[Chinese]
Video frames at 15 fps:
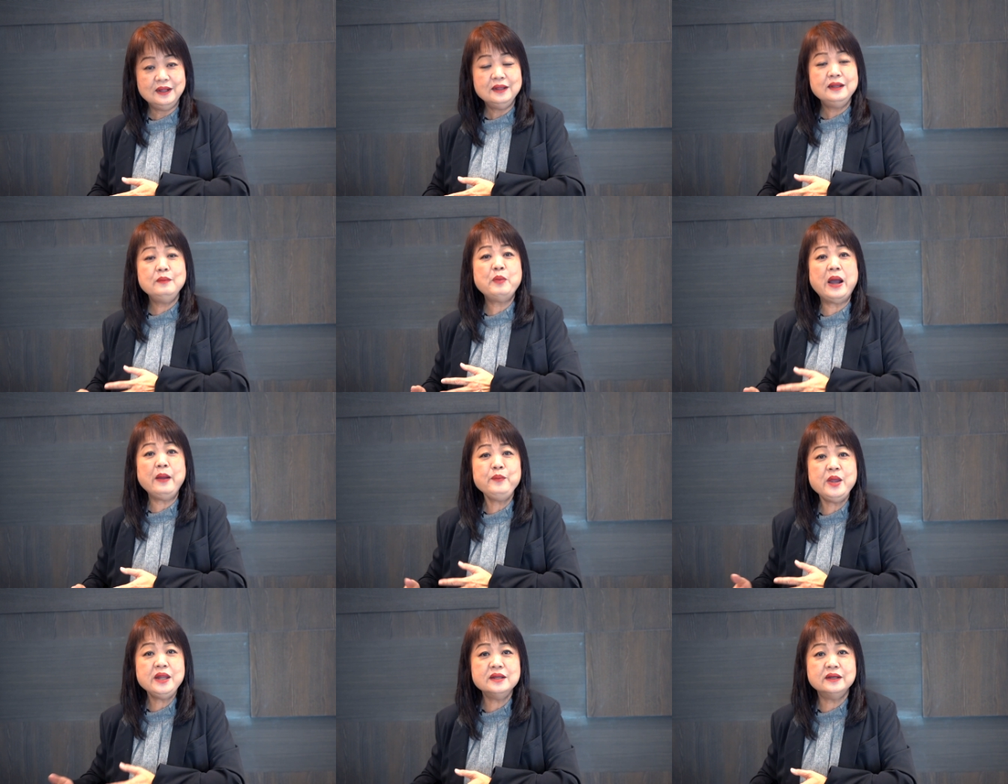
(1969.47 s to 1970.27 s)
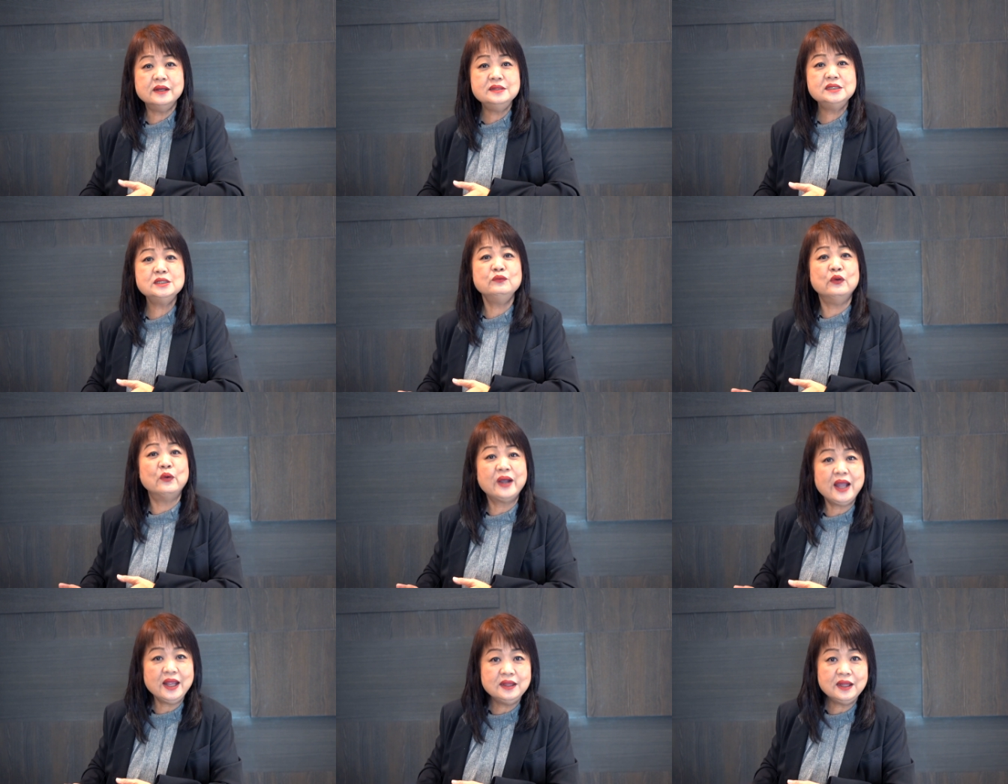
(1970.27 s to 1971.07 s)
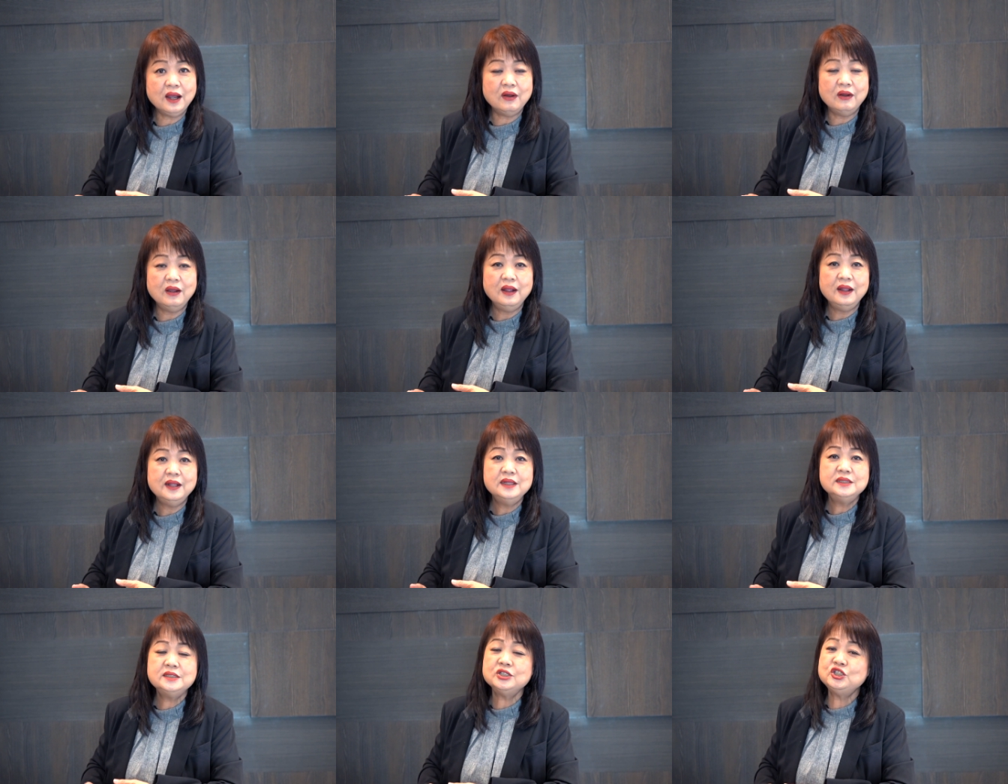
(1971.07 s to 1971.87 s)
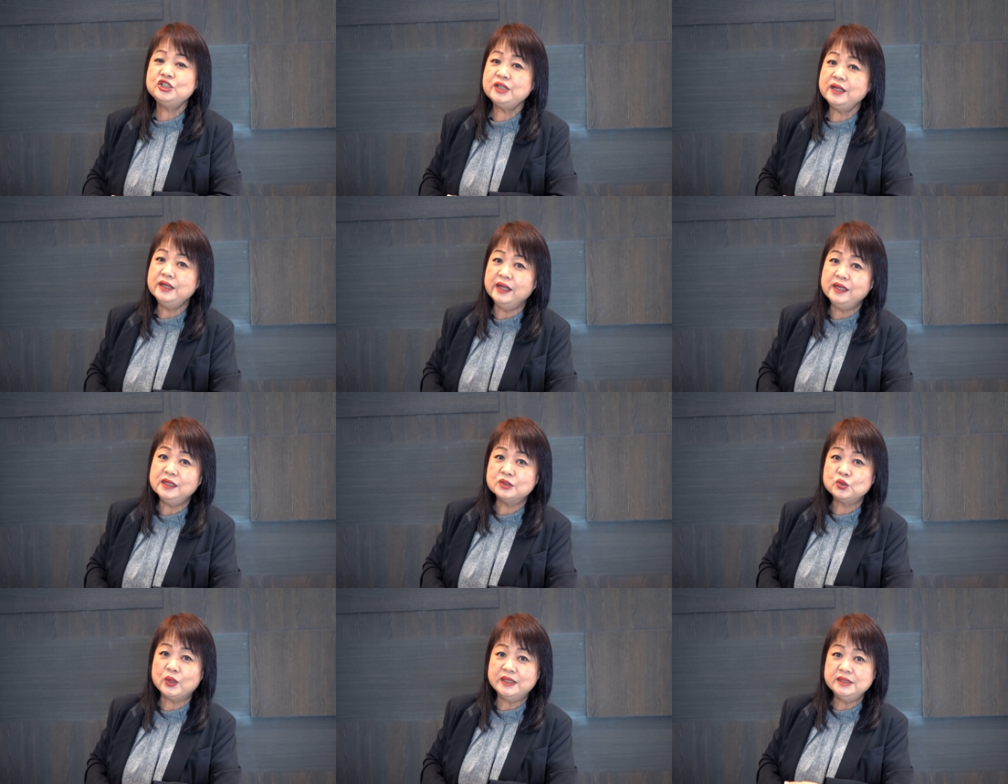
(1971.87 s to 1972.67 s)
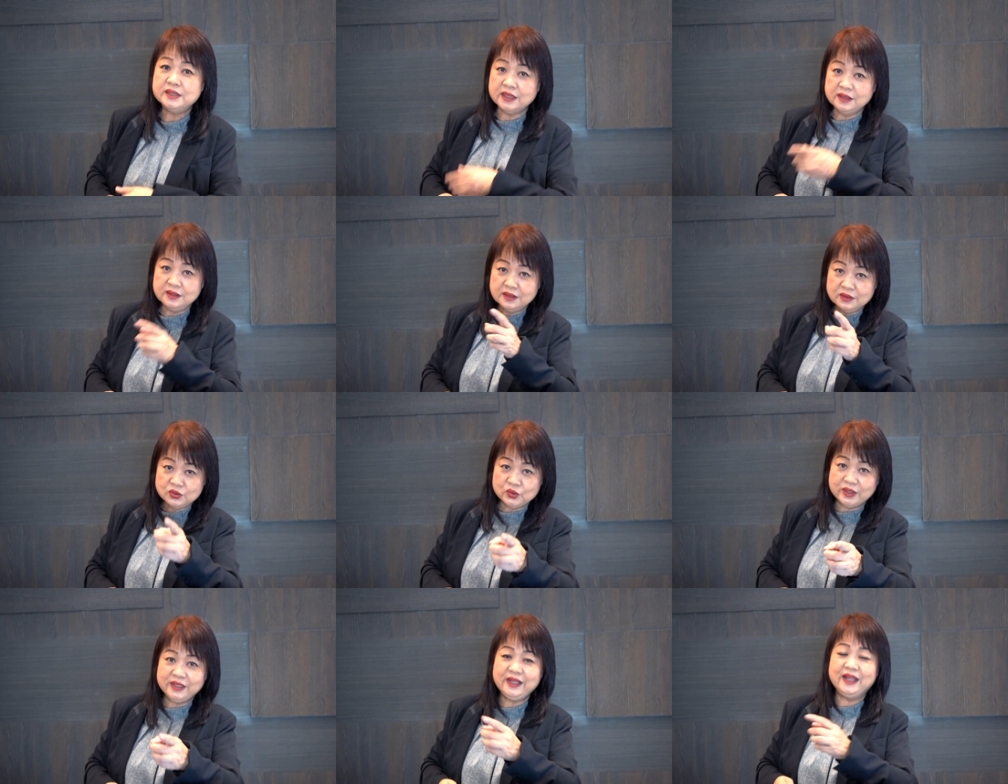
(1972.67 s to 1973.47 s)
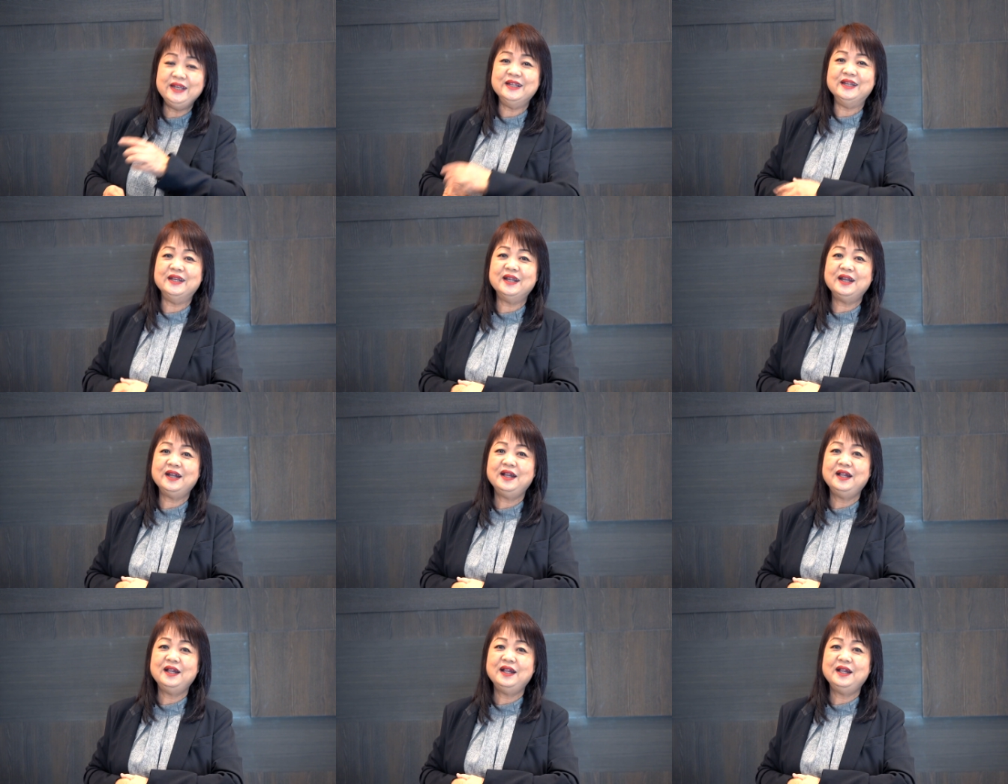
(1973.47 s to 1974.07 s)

你旁边的人是否看到这圣灵的传承传给你呢？